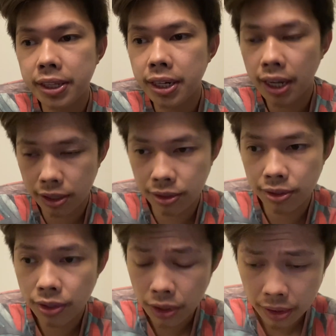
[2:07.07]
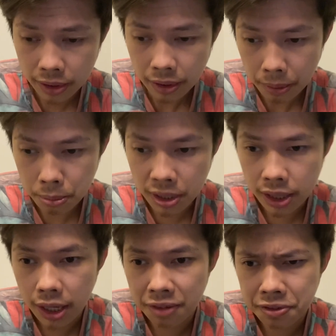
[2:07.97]
na ako but
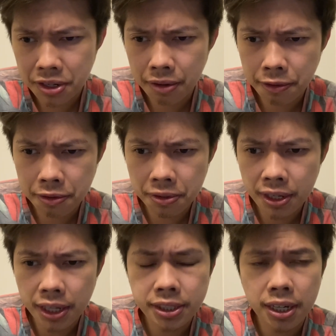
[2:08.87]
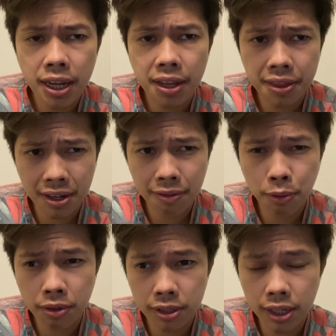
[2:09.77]
after few days like
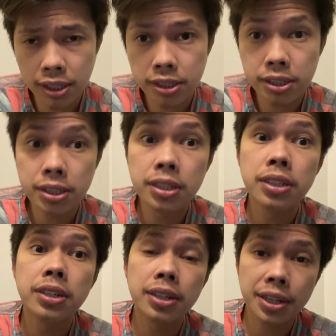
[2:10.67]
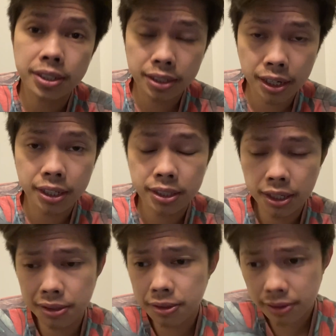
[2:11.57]
3-4 days nag-start na
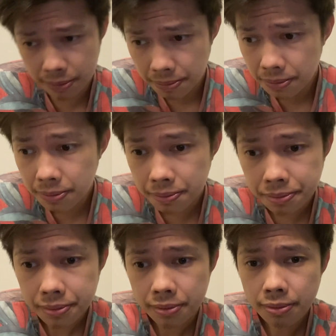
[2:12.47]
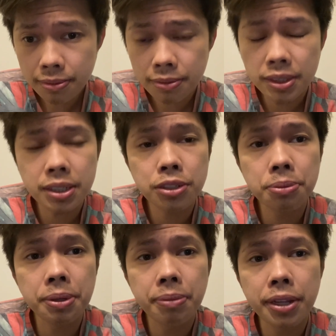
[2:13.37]
yung
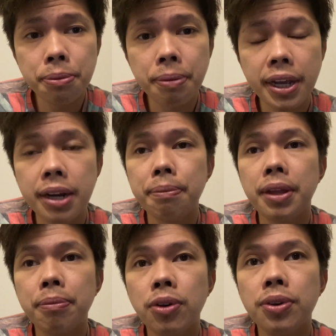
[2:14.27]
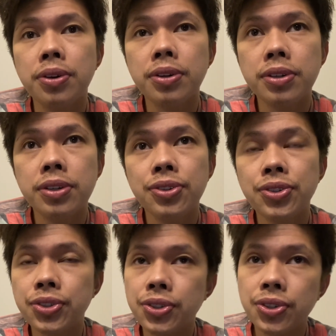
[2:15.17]
sumama yung pakiramdam ko
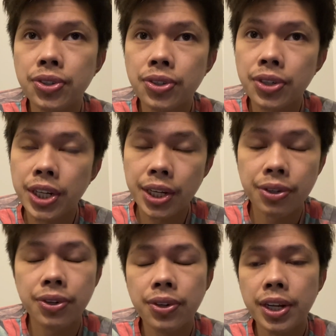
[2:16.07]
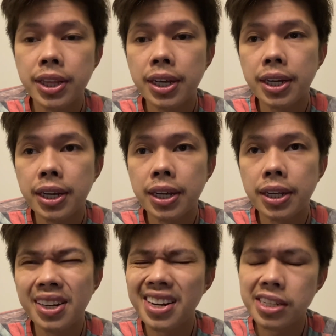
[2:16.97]
so inano ko ulit uh,
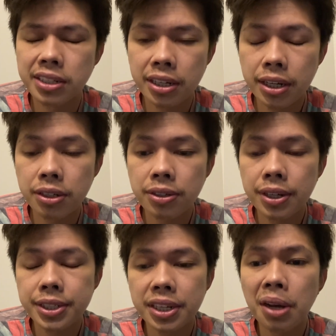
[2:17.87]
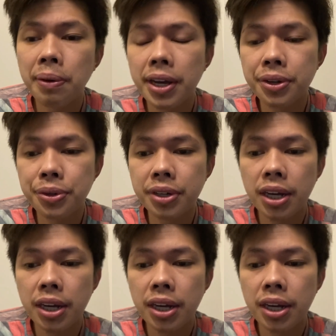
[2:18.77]
disregard ko kasi gawa nung